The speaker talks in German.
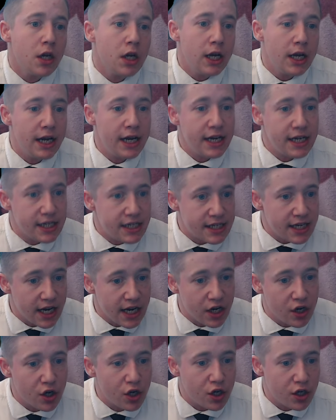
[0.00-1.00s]
Ich
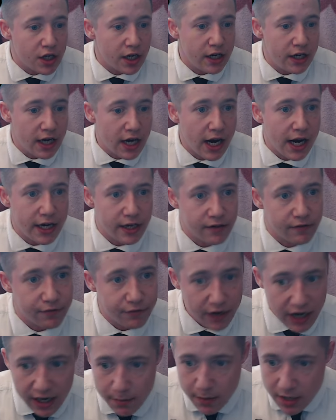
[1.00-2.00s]
zeige euch hier einen
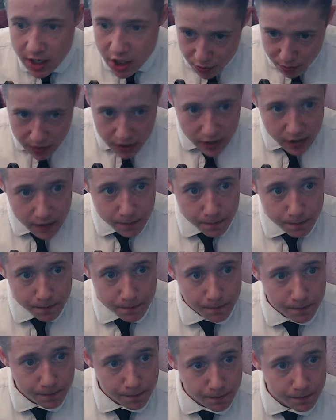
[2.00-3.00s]
Fallbeispiel,
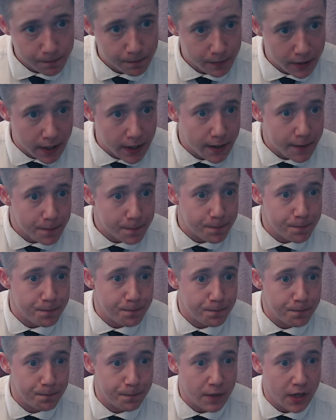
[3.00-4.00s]
ja,
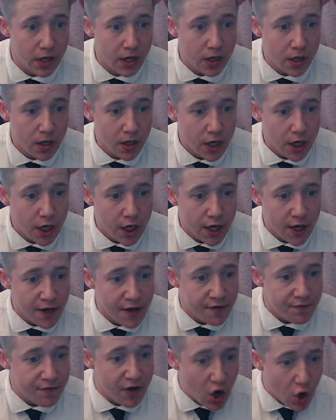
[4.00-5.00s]

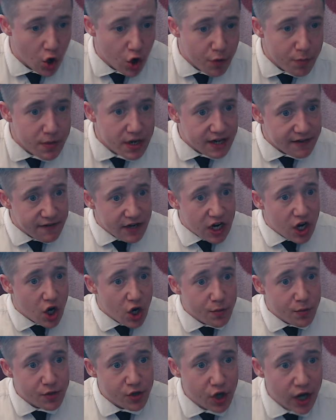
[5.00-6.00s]
warum ich
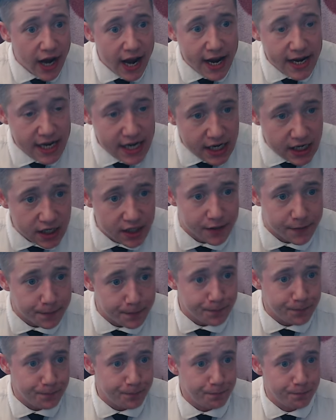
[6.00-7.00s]
wiederum so reagiere.
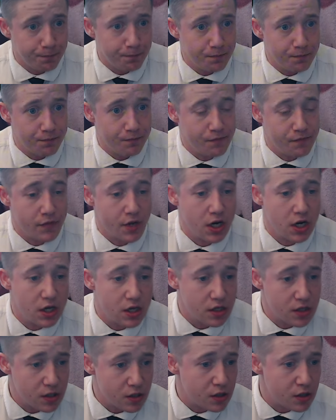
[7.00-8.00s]

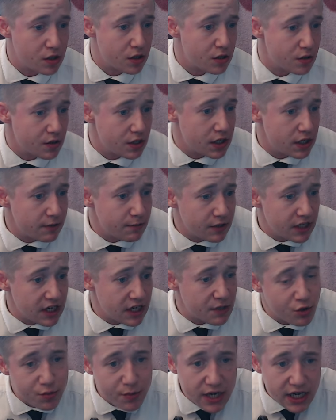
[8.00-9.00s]
So, das
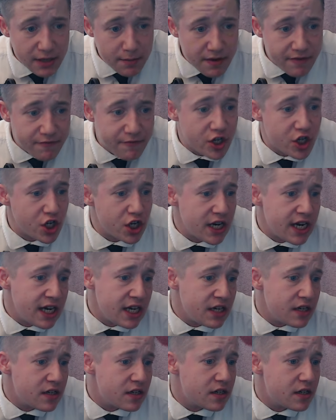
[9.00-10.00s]
muss man nicht immer
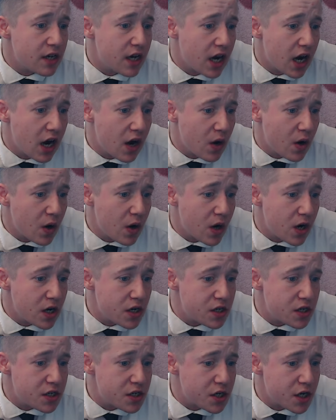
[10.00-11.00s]
verstehen
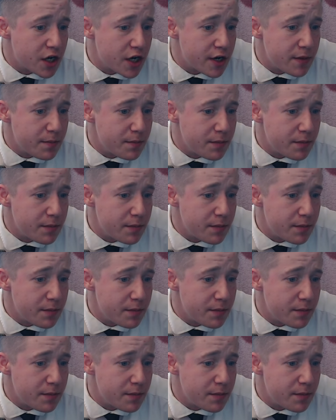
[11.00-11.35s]
und ähm,